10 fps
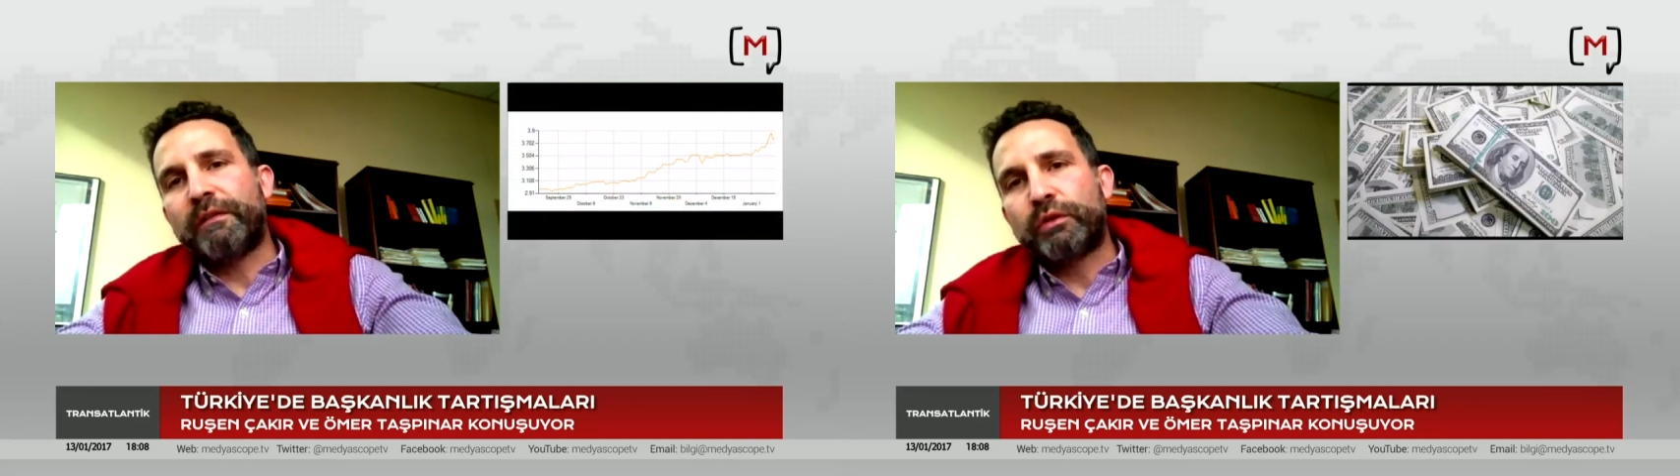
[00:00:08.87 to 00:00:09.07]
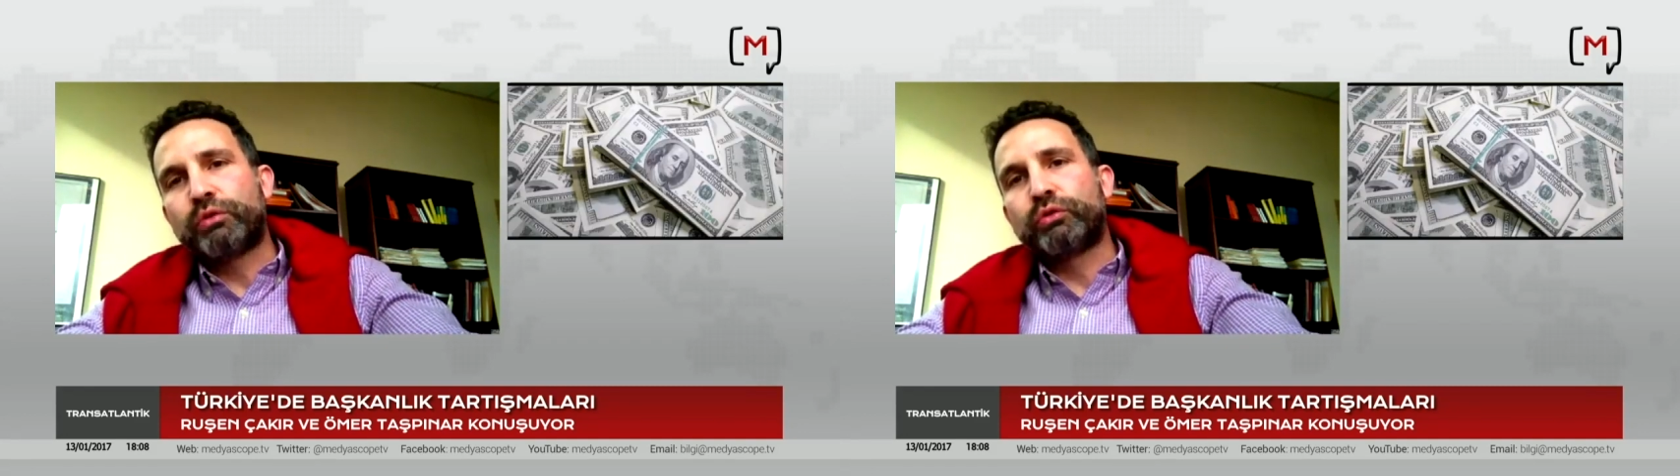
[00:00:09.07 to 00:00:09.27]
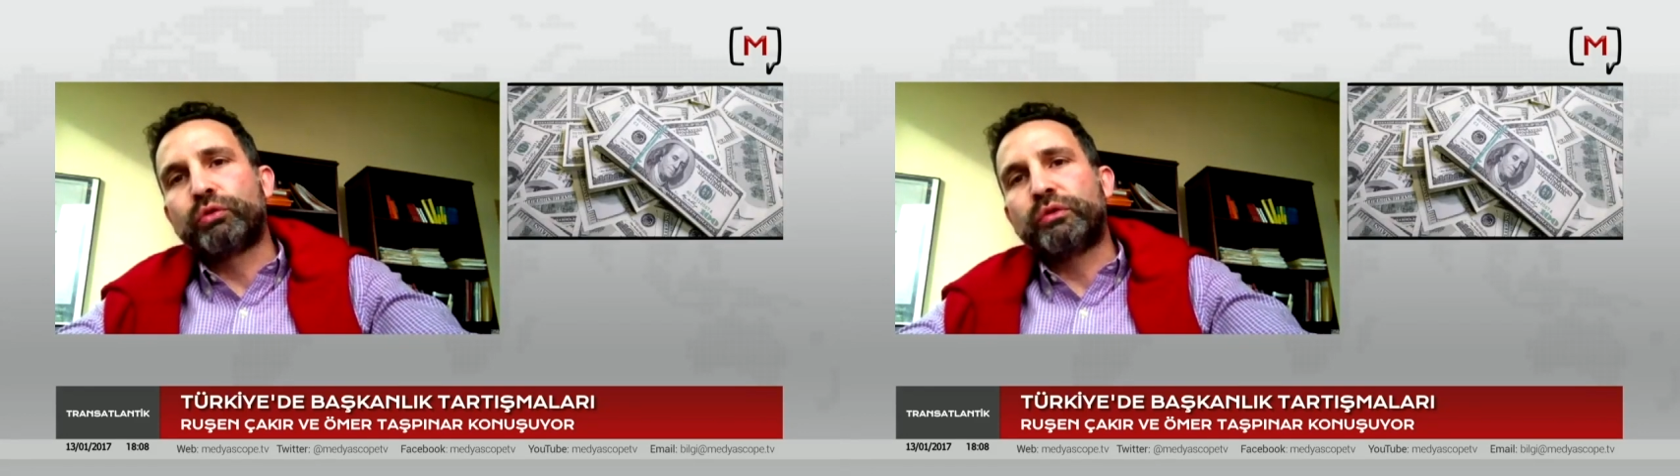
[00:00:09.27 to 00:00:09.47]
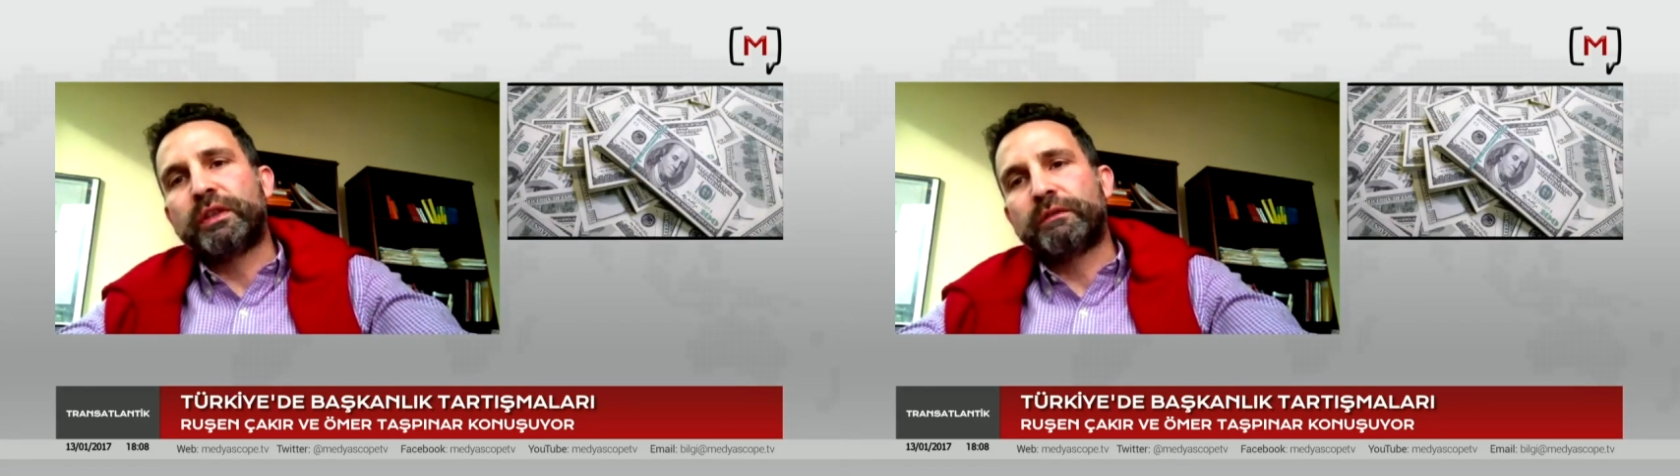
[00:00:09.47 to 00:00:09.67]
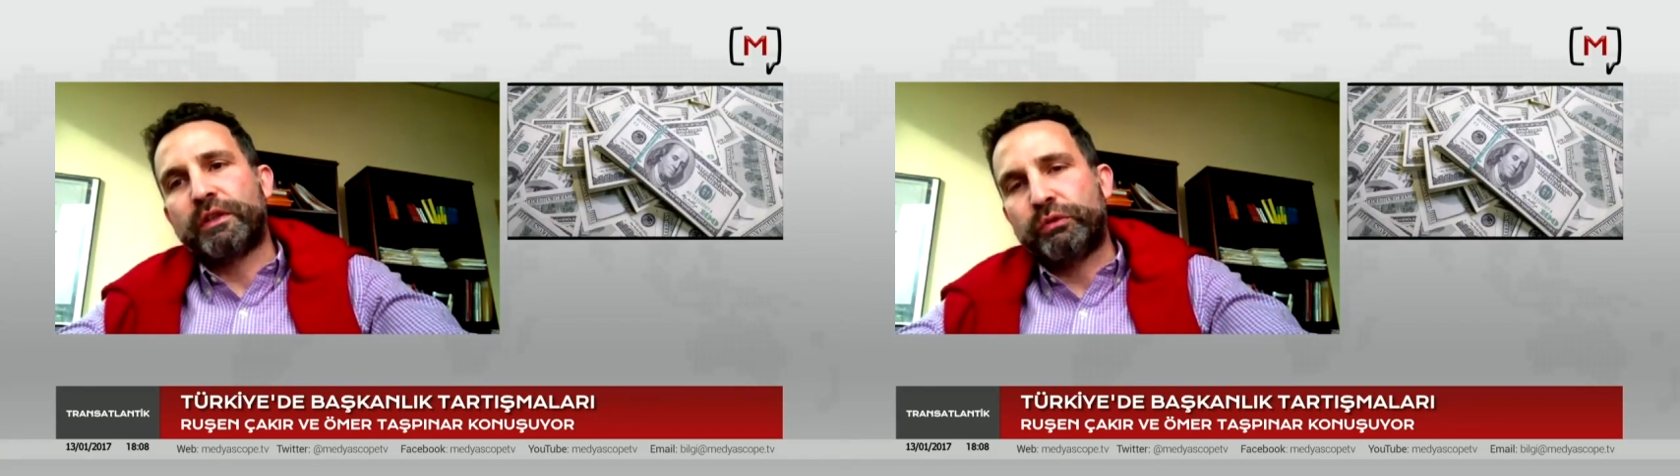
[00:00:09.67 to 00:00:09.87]
ve Kurtuluş
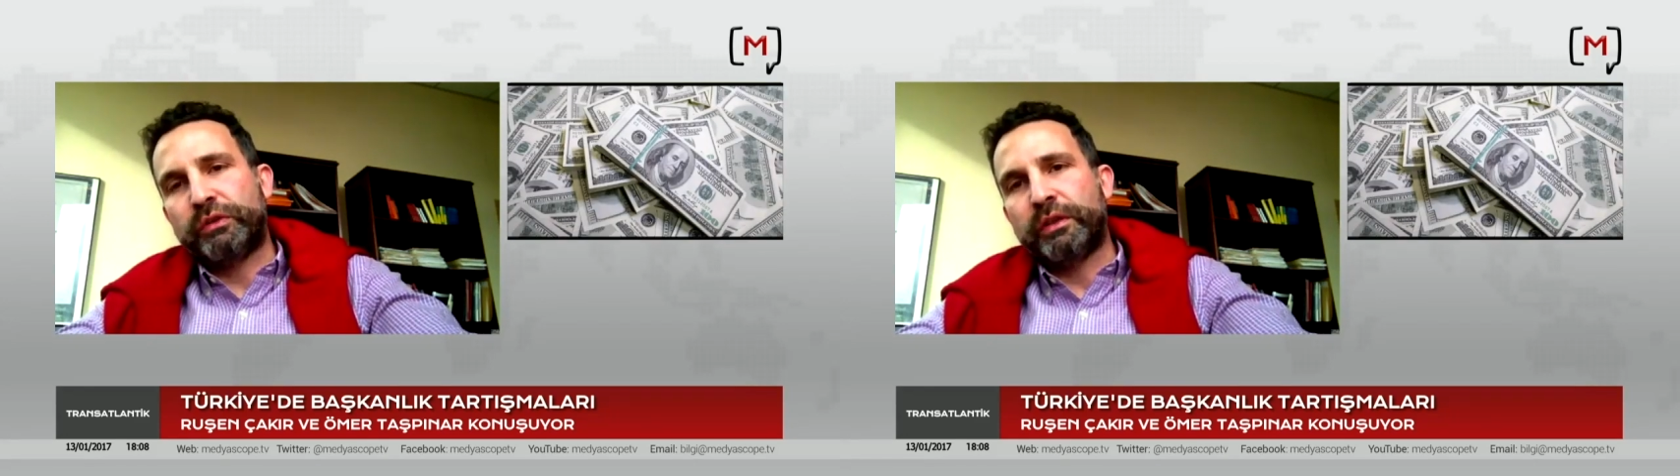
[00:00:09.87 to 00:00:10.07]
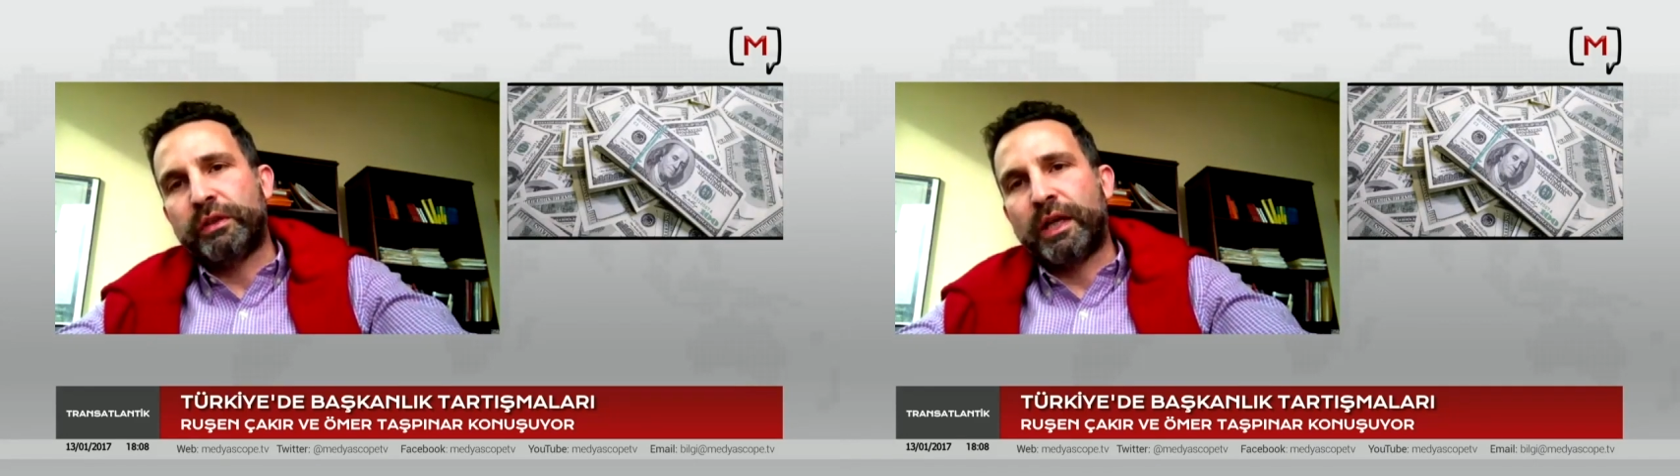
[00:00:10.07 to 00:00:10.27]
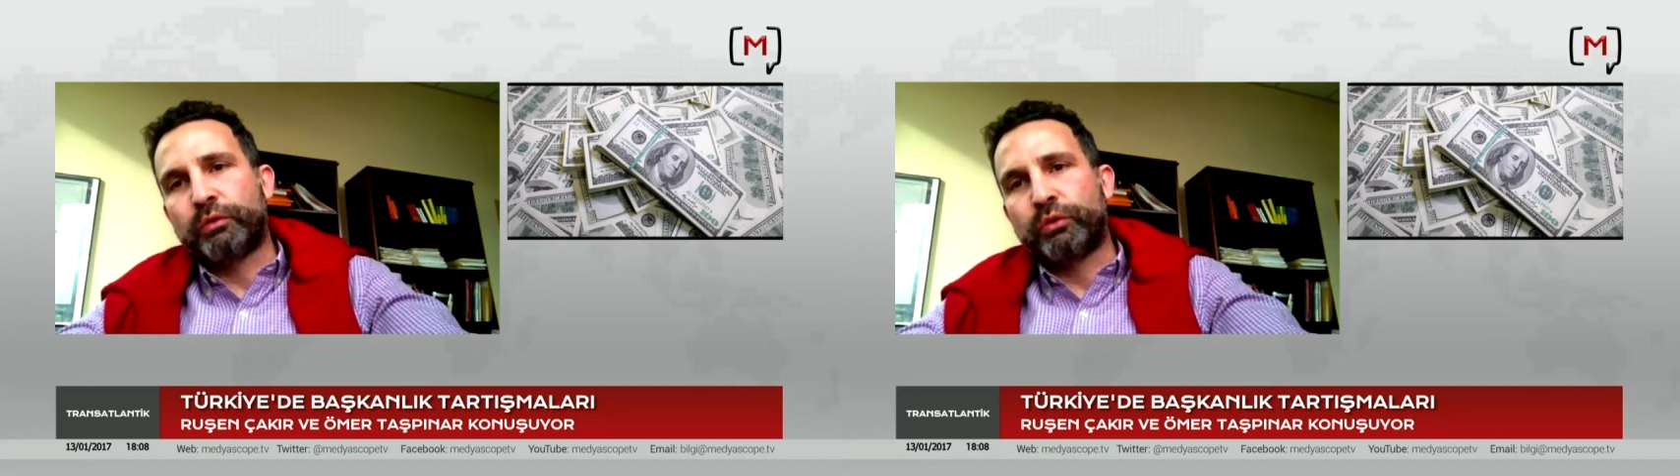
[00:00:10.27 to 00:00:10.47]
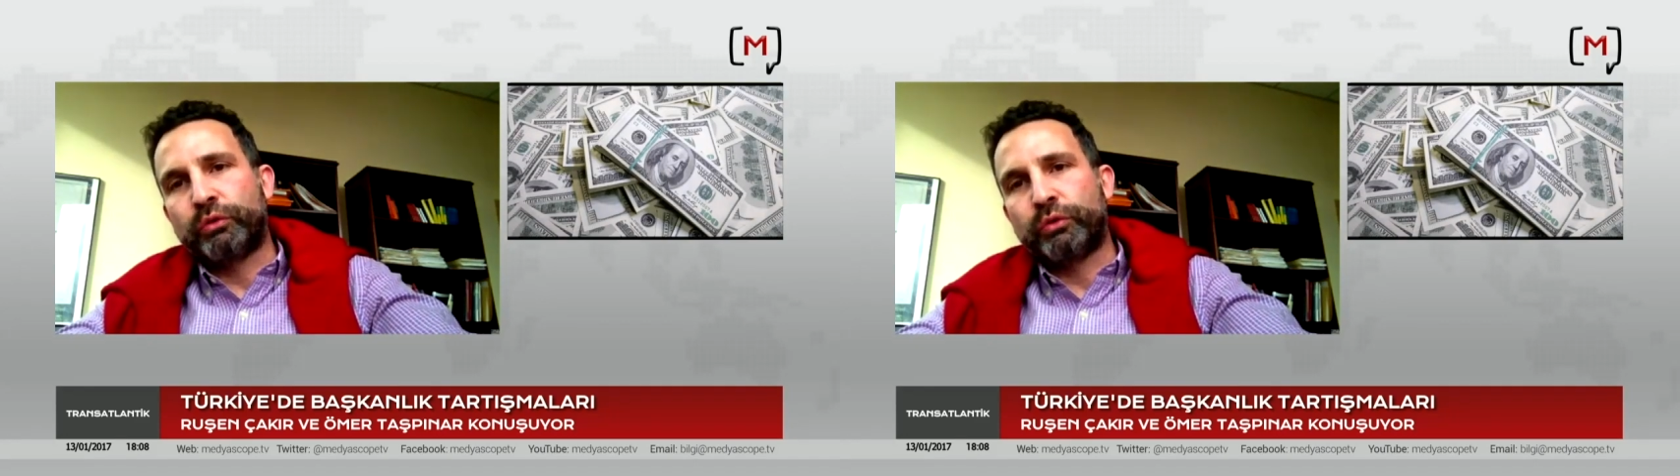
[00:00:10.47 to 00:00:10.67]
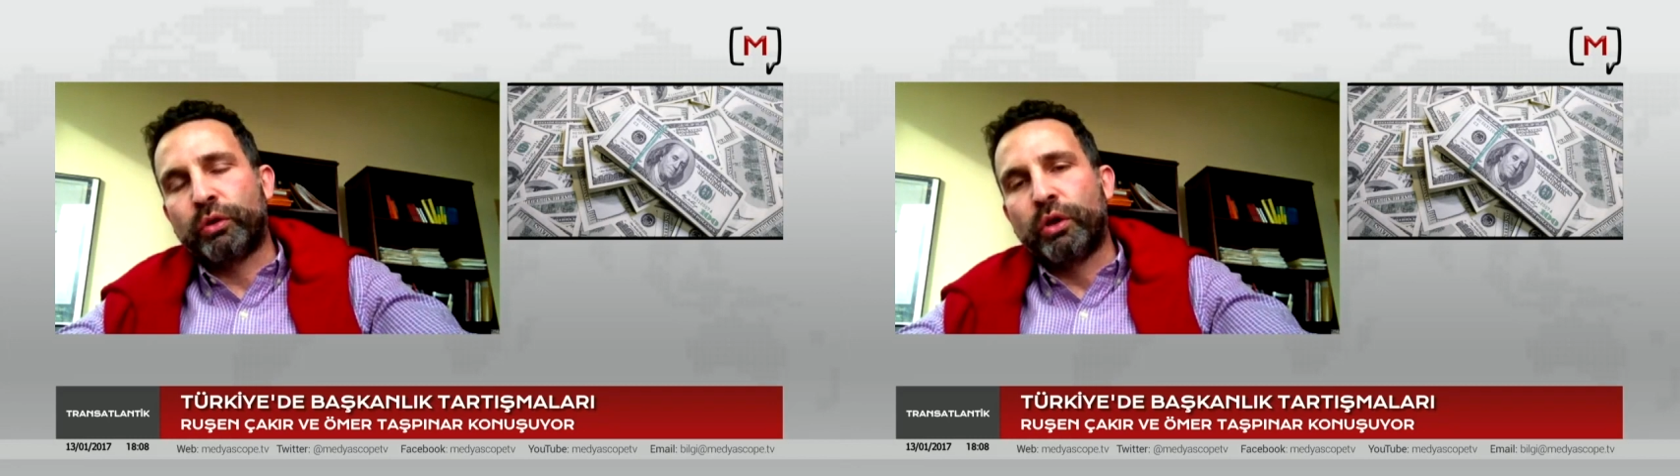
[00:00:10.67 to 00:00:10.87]
Savaşı üzerinden
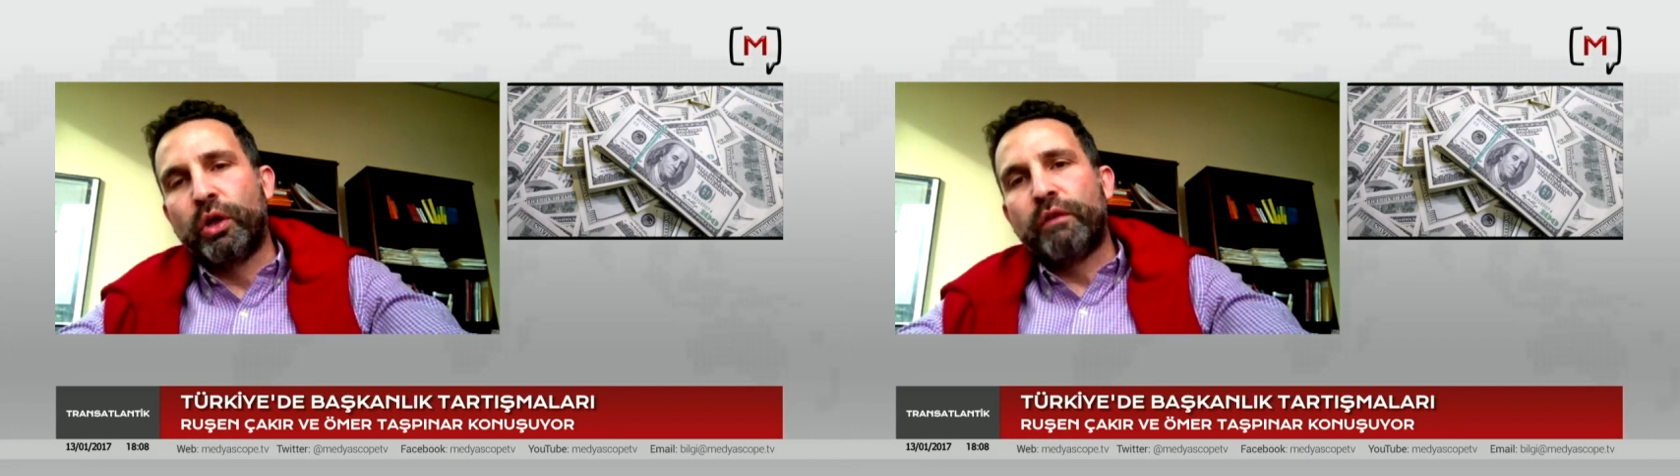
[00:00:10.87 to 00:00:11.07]
götürüyor.